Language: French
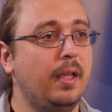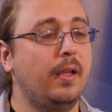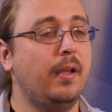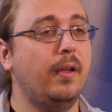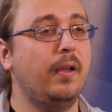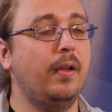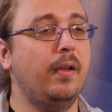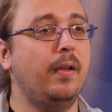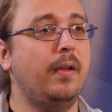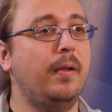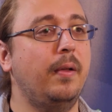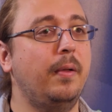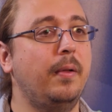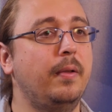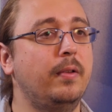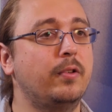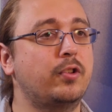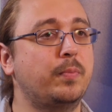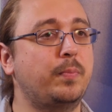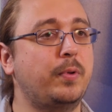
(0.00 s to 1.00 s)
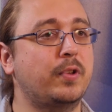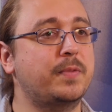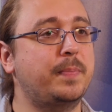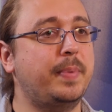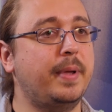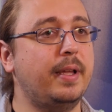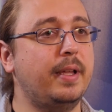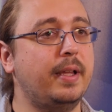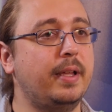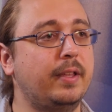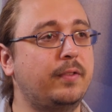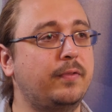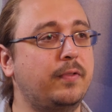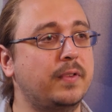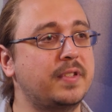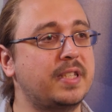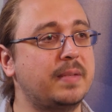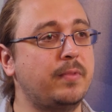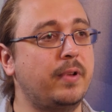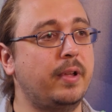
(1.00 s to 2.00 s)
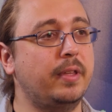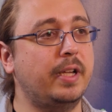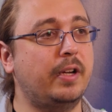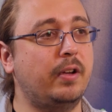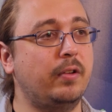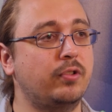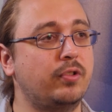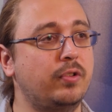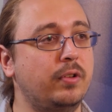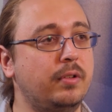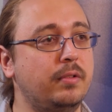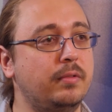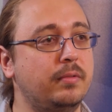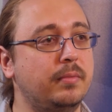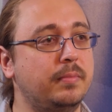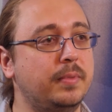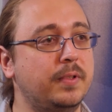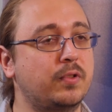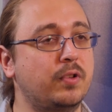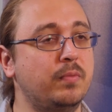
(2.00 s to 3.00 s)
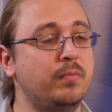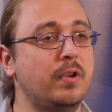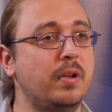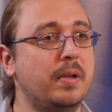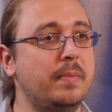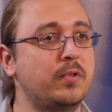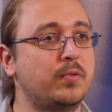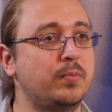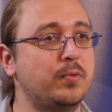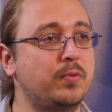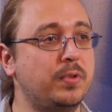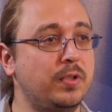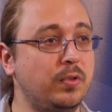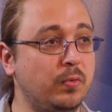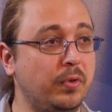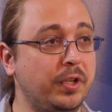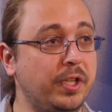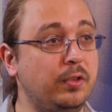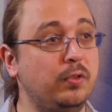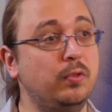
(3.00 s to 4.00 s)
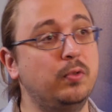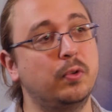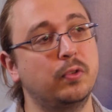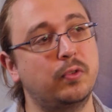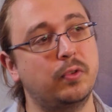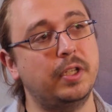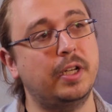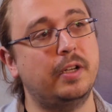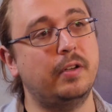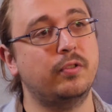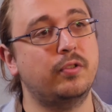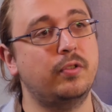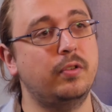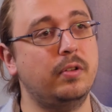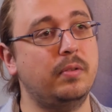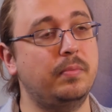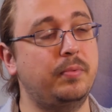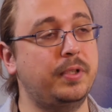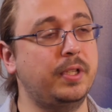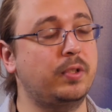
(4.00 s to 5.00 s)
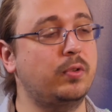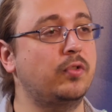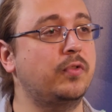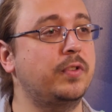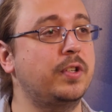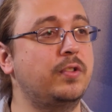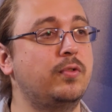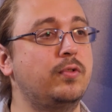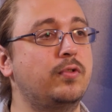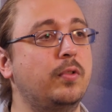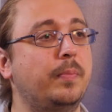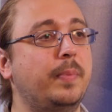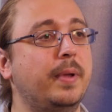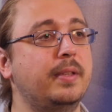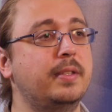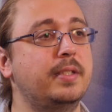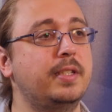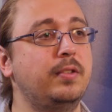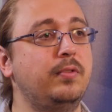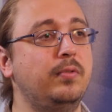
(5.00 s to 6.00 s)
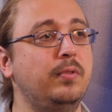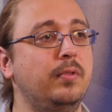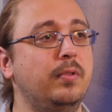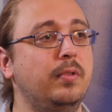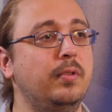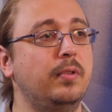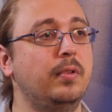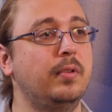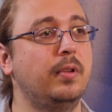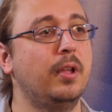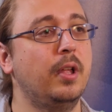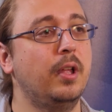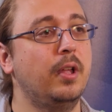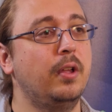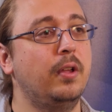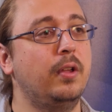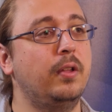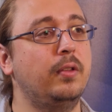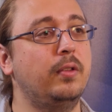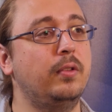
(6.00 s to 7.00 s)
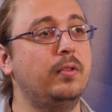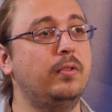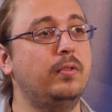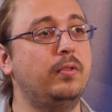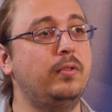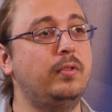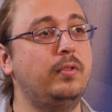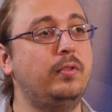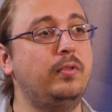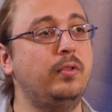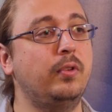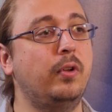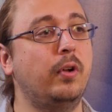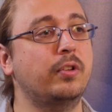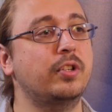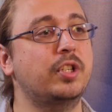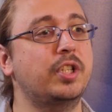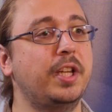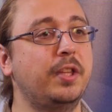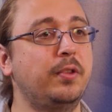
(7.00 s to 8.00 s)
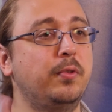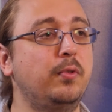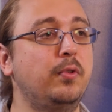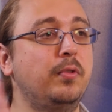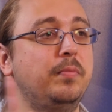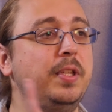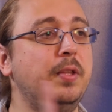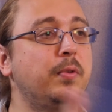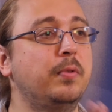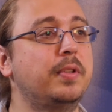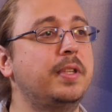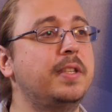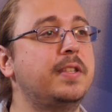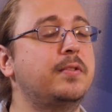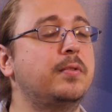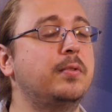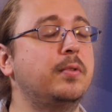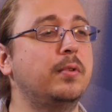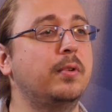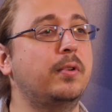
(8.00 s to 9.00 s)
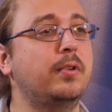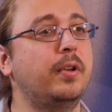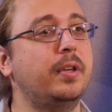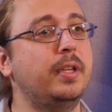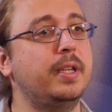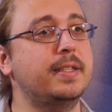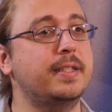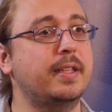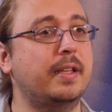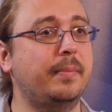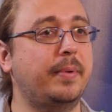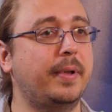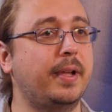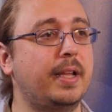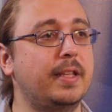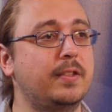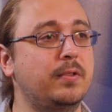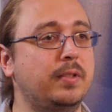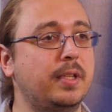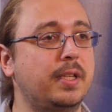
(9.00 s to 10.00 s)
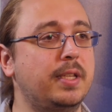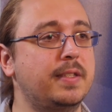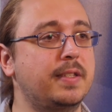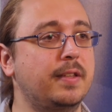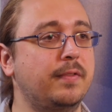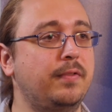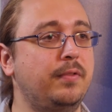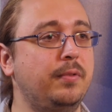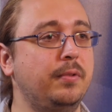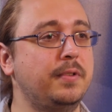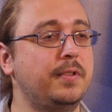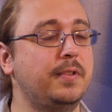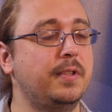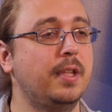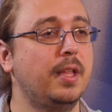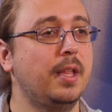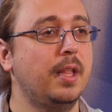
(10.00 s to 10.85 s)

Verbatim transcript: Euh, je ne pense pas être forcément un déclencheur, parce que moi-même, je me suis nourri d'autres déclencheurs. Peut-être que je fais juste partie d'une grande chaîne de dominos qui se cognent les uns après les autres et qui s'influencent.